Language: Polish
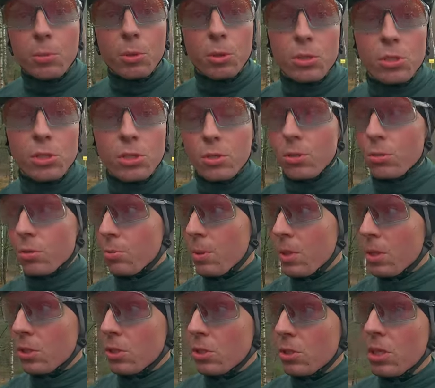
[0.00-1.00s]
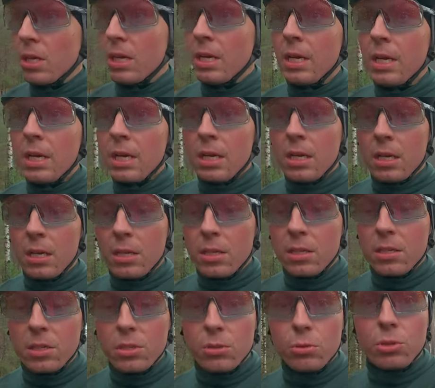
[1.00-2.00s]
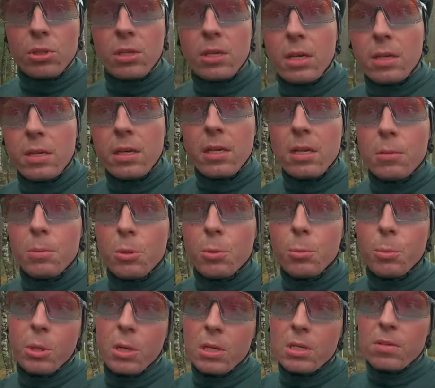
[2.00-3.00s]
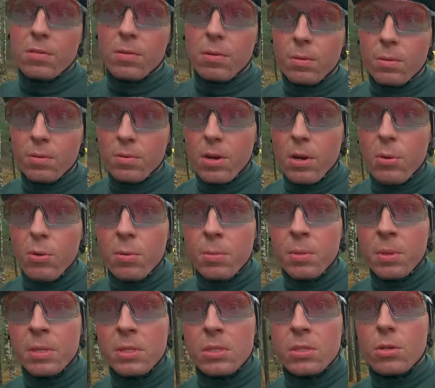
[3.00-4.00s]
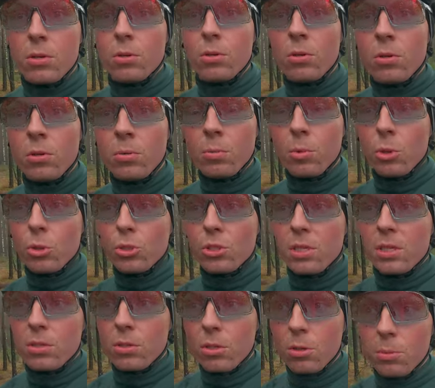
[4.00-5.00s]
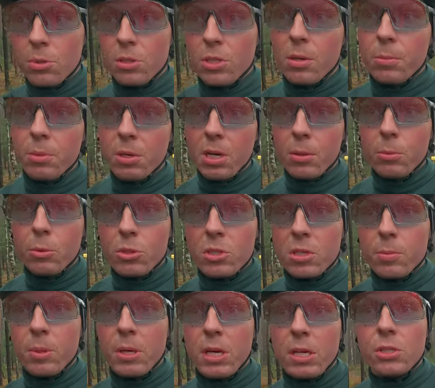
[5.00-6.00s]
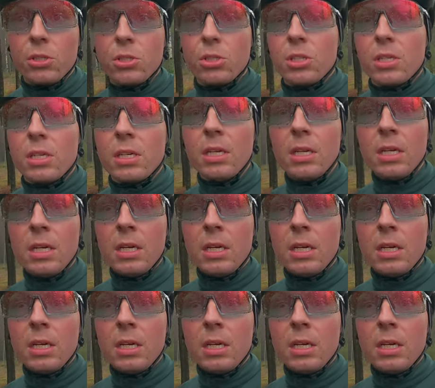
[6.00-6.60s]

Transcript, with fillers: Mogliście go zobaczyć e, też już na kanale, bo pokazywałem, co można zrobić, aby hamulce mechaniczne